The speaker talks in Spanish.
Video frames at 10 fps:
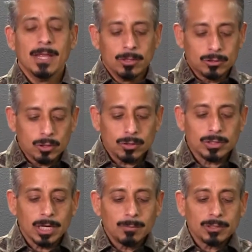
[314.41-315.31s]

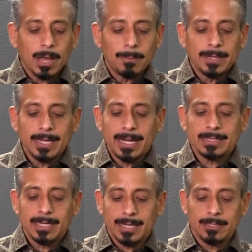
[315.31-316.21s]
Nosotros tenemos que aprender a
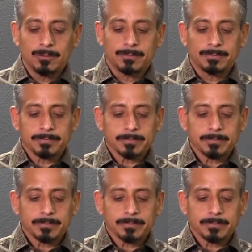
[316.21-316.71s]
hacer eso.